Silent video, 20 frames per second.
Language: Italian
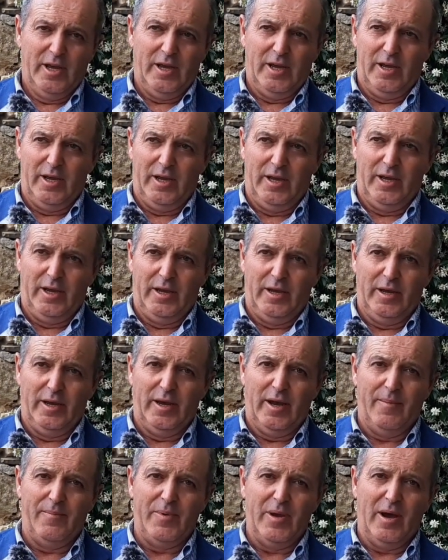Eh,
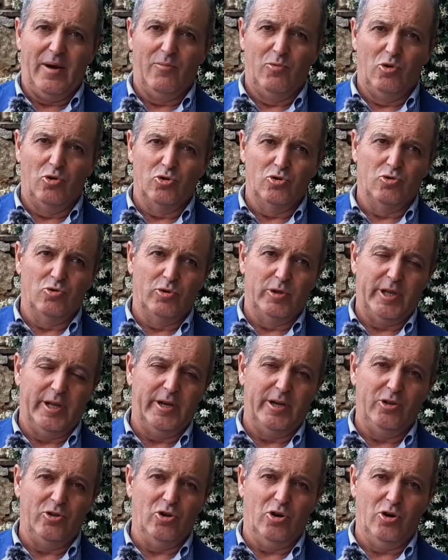abbiamo sul
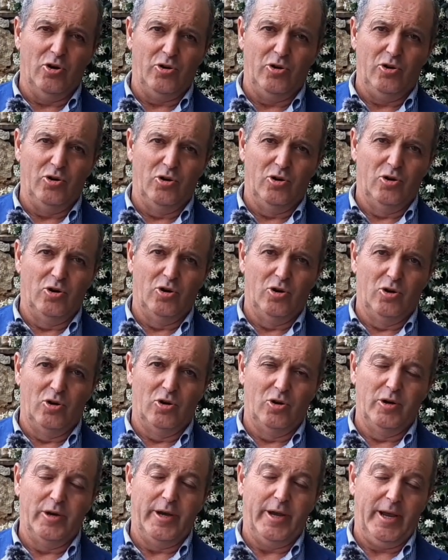
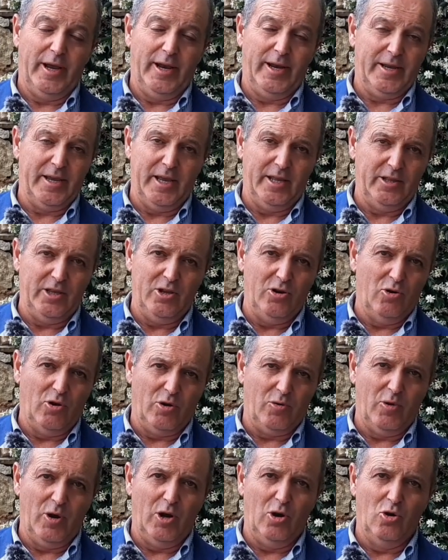territorio, il Chietino
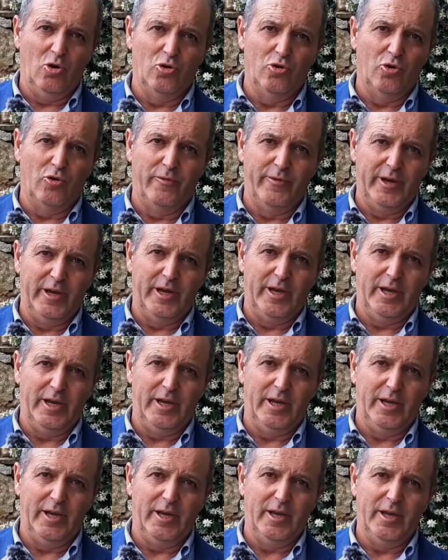è quello
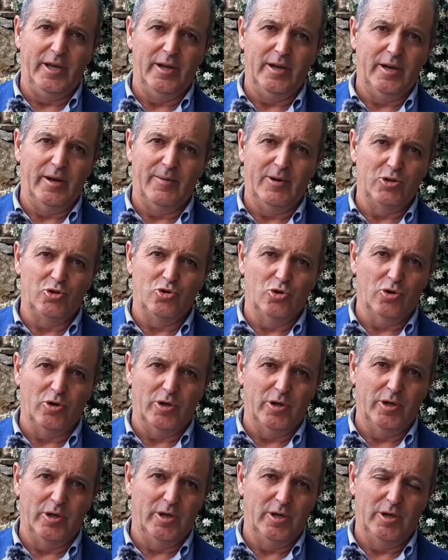dove la
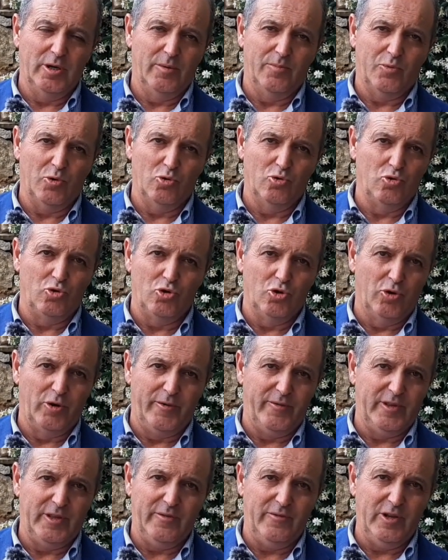maggior eh,
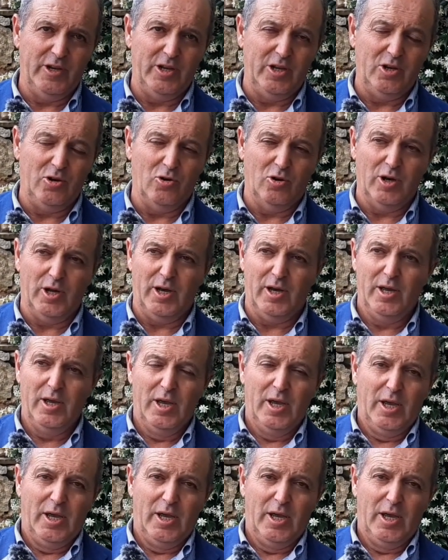produzione vitivinicola,